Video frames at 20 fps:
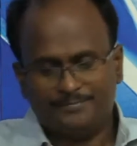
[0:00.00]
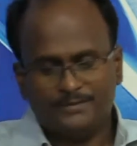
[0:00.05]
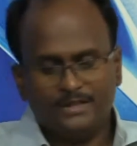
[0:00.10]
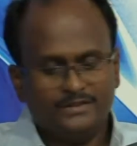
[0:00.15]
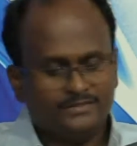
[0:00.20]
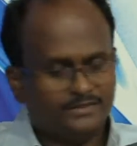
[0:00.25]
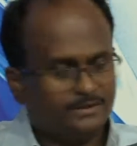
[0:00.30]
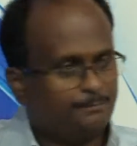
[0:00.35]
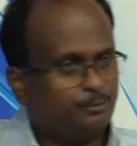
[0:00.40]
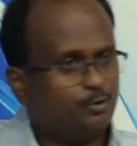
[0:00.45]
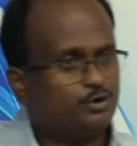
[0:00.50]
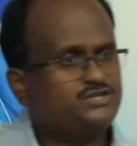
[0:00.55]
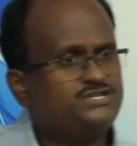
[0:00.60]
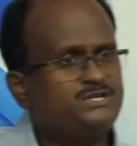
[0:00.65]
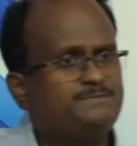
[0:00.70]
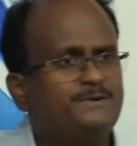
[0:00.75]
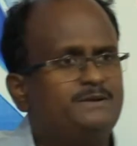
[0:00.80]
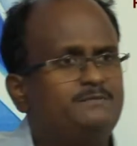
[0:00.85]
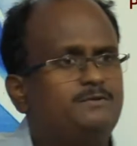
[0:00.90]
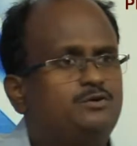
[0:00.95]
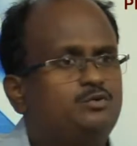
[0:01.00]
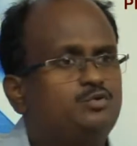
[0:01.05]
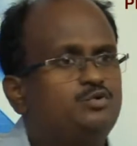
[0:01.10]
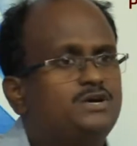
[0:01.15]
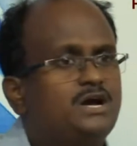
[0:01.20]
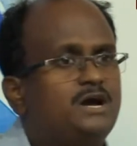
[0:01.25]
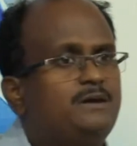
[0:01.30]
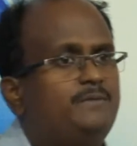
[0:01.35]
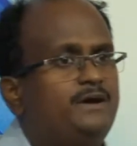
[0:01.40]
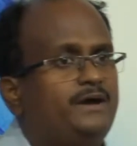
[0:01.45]
இந்த போஷிப்பு நம்ம
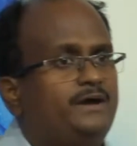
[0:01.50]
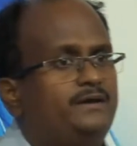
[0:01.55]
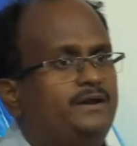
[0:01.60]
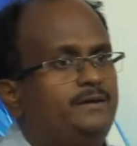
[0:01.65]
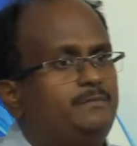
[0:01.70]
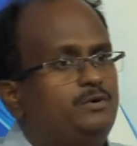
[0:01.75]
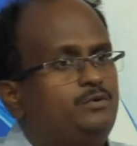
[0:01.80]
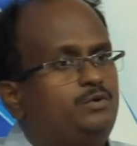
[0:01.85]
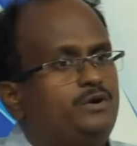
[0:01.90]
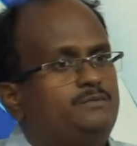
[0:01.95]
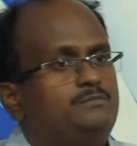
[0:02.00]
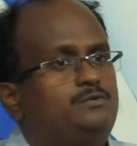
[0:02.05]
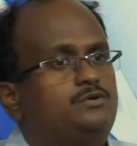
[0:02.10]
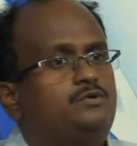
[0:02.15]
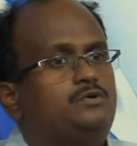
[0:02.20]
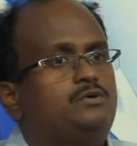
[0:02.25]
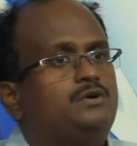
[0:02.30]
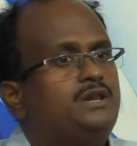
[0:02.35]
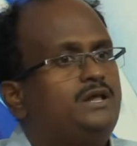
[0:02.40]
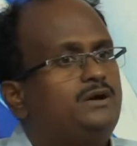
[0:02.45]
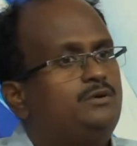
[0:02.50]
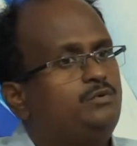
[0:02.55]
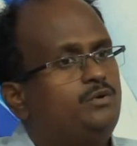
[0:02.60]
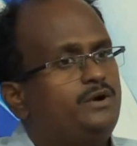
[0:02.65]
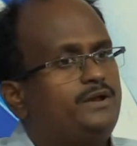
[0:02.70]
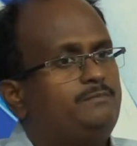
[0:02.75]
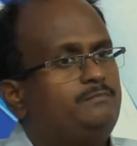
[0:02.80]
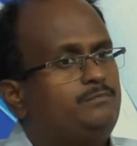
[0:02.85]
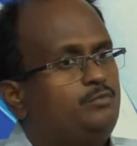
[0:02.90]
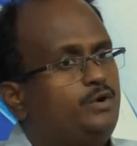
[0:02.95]
கொடுக்காம நம்ம உடம்புக்கோ இல்லை
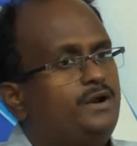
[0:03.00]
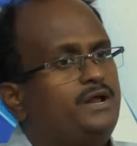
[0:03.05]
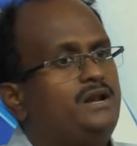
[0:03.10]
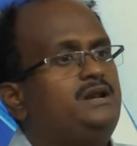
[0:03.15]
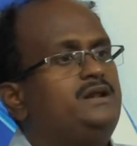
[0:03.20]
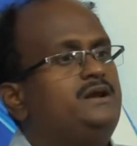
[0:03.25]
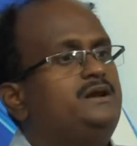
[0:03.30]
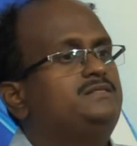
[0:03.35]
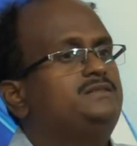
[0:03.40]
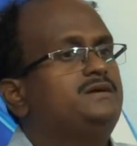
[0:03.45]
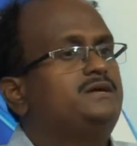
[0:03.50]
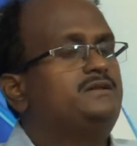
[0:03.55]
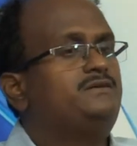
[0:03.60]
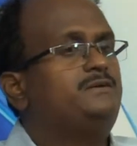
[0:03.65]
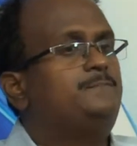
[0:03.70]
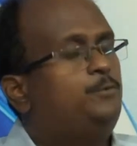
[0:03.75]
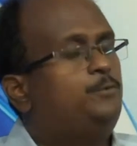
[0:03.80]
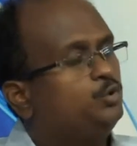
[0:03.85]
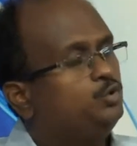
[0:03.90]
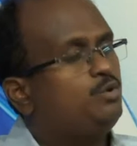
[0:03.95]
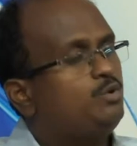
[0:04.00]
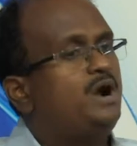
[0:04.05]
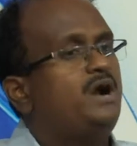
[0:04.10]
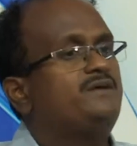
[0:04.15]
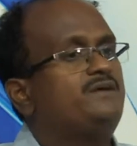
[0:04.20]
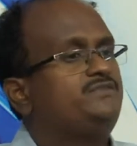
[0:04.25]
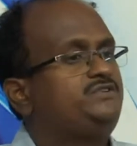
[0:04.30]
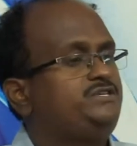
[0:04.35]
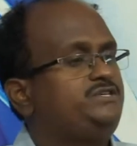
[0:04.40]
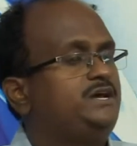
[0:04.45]
உடம் உடல் எடுத்துக்கிறத பொதுவான
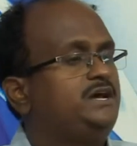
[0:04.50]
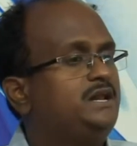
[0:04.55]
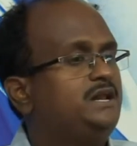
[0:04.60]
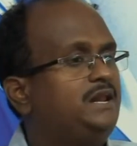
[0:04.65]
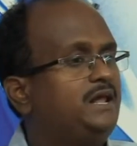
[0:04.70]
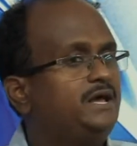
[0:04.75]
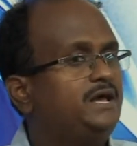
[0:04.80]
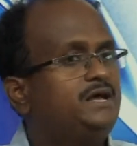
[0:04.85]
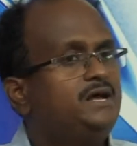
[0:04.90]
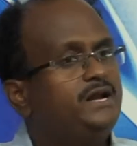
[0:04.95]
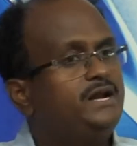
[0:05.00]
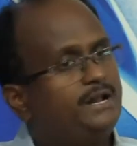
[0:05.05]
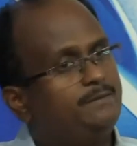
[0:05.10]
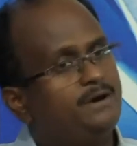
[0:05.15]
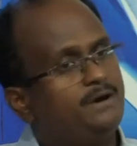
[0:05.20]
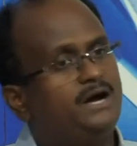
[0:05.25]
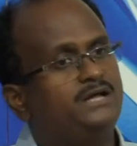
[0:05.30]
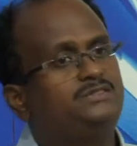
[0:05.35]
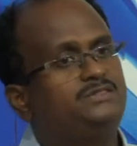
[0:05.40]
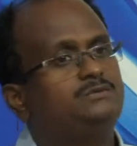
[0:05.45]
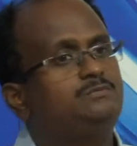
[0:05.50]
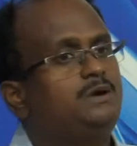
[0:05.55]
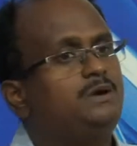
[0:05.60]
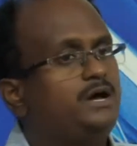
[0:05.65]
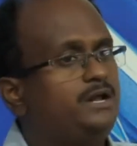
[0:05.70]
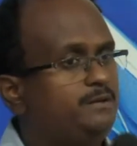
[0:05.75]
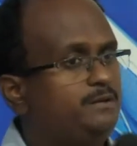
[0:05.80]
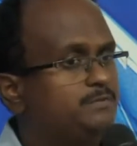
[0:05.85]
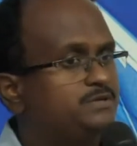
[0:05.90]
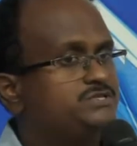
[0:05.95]
விஷயங்களில் நம்ம ஆத்துமா
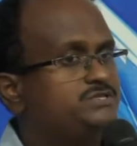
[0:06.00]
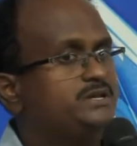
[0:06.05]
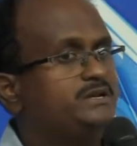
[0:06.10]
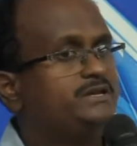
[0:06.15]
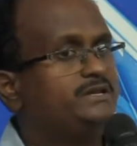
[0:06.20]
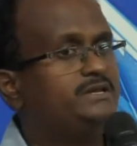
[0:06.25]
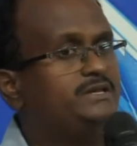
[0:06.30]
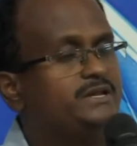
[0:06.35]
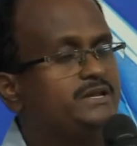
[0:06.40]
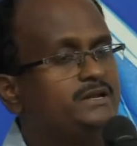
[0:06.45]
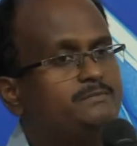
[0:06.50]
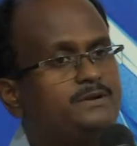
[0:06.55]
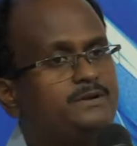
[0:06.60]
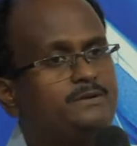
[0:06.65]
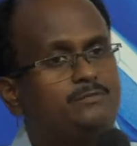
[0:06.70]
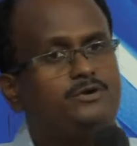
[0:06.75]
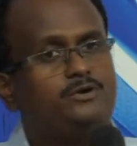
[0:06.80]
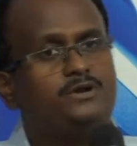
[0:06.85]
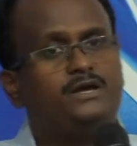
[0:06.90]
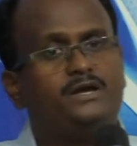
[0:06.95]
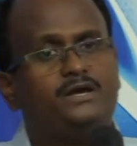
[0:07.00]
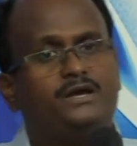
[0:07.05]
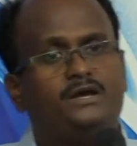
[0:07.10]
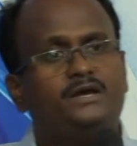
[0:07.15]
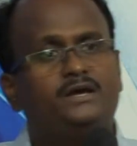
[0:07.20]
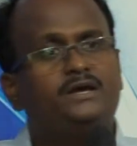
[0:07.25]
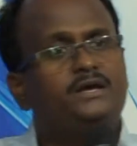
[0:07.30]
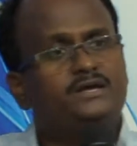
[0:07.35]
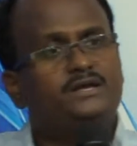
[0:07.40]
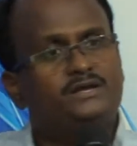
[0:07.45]
நம்ம சரீரம் நம்மளுடைய
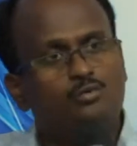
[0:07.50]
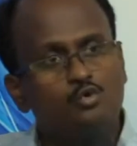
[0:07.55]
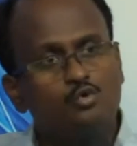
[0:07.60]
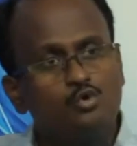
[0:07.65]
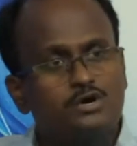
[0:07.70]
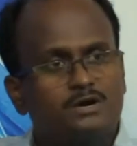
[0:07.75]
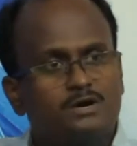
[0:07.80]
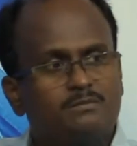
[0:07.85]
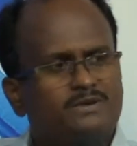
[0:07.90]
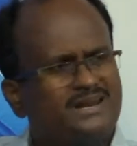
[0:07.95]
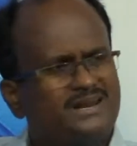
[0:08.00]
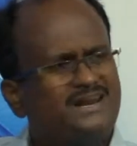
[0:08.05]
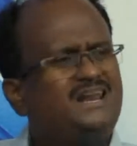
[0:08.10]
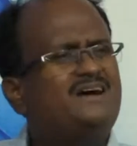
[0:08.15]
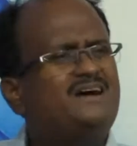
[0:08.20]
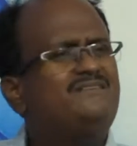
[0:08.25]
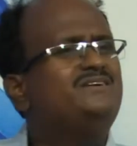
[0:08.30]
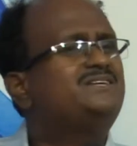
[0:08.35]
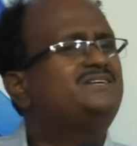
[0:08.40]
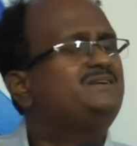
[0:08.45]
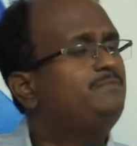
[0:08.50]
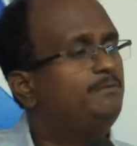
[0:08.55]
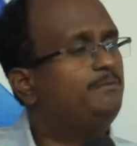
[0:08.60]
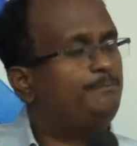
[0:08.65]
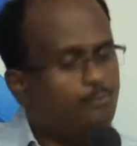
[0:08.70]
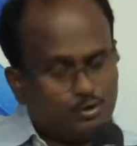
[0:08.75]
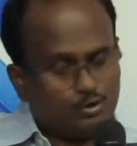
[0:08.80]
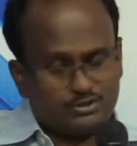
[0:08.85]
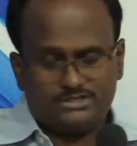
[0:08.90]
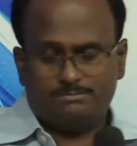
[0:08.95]
ஊக்கம் எல்லாவற்றையும் நம்ம
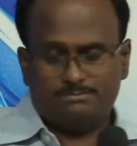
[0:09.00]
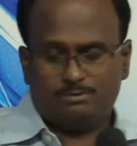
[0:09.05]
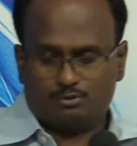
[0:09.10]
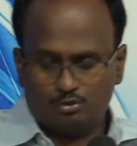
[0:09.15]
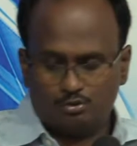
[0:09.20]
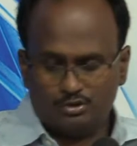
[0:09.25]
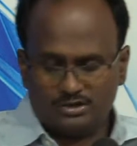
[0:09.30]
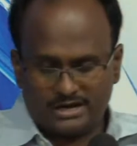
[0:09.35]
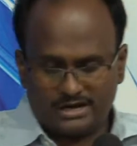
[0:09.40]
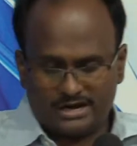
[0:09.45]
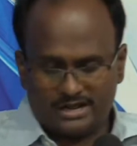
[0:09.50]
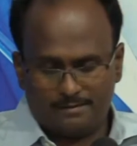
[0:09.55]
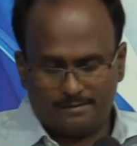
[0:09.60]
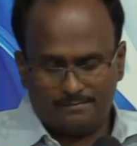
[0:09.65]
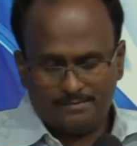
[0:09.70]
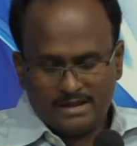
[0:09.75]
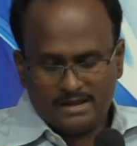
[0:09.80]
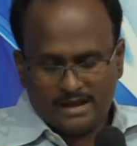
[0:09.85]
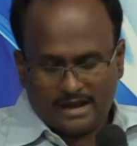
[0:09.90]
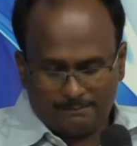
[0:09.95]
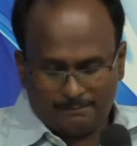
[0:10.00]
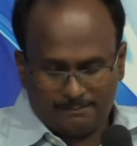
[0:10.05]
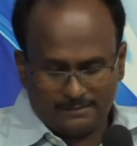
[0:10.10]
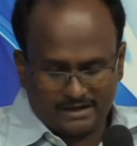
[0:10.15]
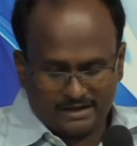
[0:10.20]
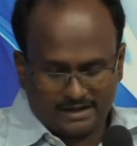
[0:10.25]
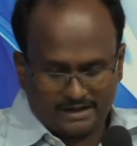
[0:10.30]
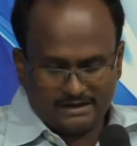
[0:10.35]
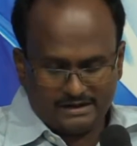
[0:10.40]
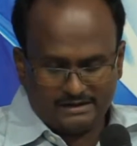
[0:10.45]
போஷிப்பை கொடுக்கல
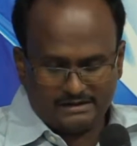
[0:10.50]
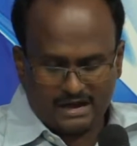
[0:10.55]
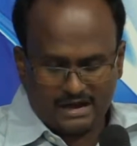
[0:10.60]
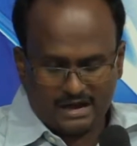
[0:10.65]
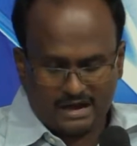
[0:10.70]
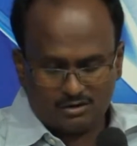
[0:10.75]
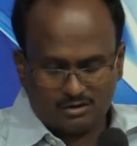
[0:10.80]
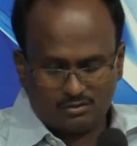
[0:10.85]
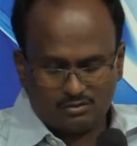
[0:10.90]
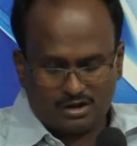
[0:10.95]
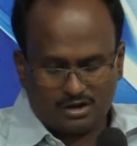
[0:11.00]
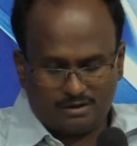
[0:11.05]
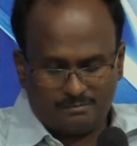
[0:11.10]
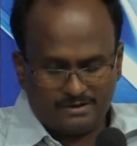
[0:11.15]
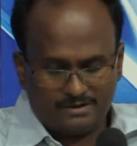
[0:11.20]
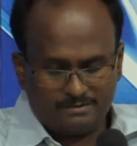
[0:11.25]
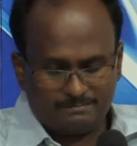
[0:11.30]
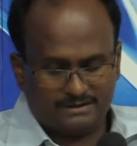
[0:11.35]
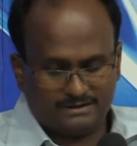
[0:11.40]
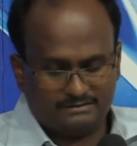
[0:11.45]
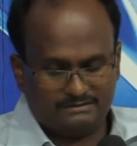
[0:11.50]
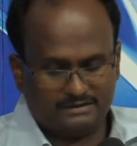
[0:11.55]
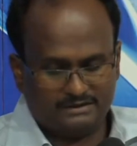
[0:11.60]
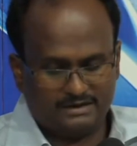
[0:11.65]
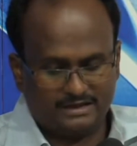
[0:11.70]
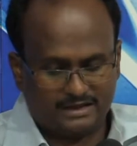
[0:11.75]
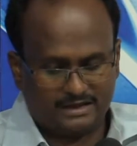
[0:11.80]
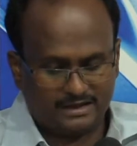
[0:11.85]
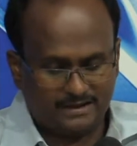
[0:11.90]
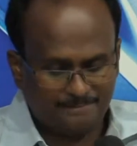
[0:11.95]
அப்படின்னா என்ன ஆகும் அப்படின்னு
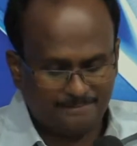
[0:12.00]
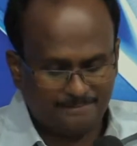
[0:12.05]
பார்த்தீங்கன்னாக்க